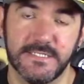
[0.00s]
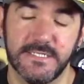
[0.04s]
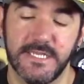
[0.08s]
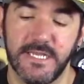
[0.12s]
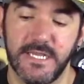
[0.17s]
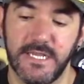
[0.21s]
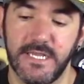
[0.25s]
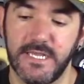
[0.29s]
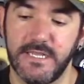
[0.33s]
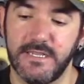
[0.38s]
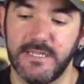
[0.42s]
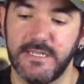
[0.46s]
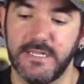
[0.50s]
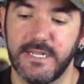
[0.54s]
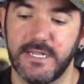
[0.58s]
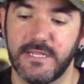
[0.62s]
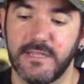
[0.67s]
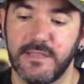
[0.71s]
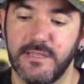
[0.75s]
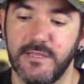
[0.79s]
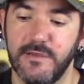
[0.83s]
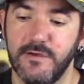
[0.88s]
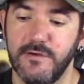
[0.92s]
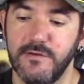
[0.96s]
de
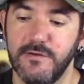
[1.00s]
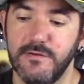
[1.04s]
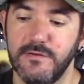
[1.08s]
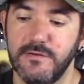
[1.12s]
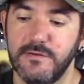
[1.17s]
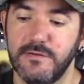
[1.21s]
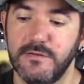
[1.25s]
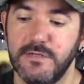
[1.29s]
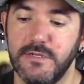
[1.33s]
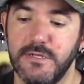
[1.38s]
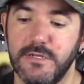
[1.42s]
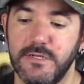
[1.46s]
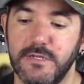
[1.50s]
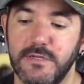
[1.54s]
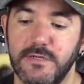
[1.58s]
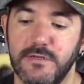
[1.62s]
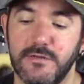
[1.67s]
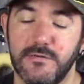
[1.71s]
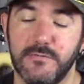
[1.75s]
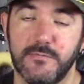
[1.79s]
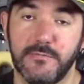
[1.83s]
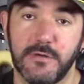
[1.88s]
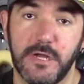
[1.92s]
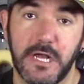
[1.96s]
dirección,
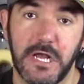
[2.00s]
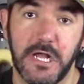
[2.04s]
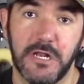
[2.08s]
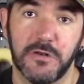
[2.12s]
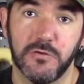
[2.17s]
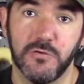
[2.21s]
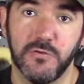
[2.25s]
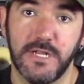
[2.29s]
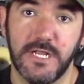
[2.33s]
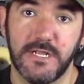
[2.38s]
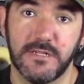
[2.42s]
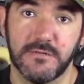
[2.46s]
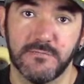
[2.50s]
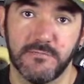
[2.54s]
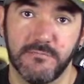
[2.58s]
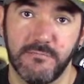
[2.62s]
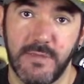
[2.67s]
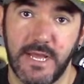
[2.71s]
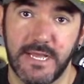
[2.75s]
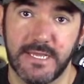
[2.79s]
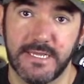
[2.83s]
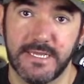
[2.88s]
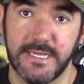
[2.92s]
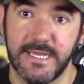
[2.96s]
alguna
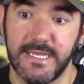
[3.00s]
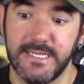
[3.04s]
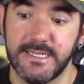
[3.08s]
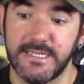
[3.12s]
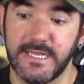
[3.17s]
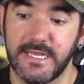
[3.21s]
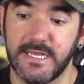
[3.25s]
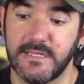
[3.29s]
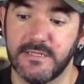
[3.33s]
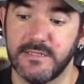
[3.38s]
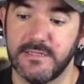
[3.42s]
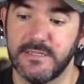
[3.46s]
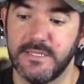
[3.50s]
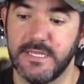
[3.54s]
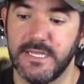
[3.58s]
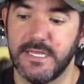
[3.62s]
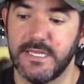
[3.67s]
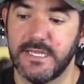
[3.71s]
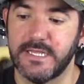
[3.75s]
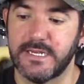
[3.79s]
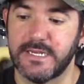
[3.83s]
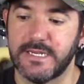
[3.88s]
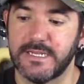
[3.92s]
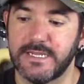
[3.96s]
mangueta
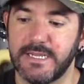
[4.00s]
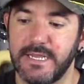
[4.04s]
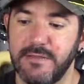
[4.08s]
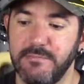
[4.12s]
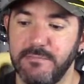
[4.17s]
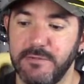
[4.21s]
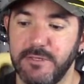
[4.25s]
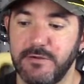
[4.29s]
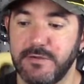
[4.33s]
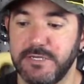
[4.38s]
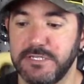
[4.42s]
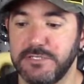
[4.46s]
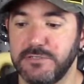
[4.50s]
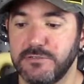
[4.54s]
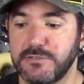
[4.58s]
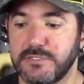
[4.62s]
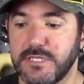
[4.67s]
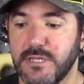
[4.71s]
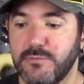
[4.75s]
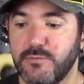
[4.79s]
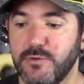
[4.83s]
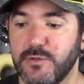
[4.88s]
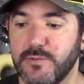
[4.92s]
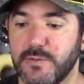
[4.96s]
de recambio, eso
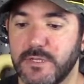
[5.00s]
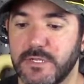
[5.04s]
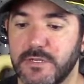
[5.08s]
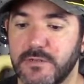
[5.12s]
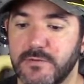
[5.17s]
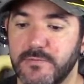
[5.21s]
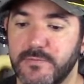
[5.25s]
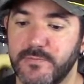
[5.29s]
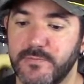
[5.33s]
está muy bien.